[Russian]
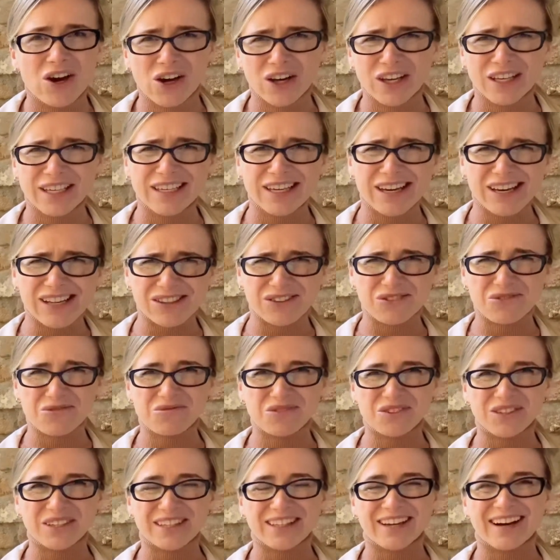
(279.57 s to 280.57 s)
Я
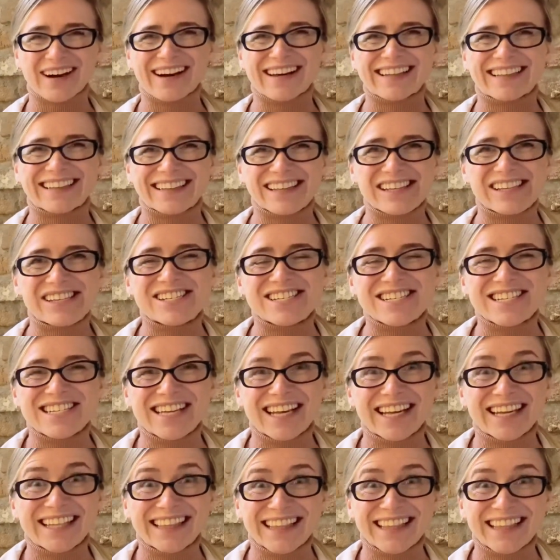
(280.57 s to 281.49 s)
думаю, это отличная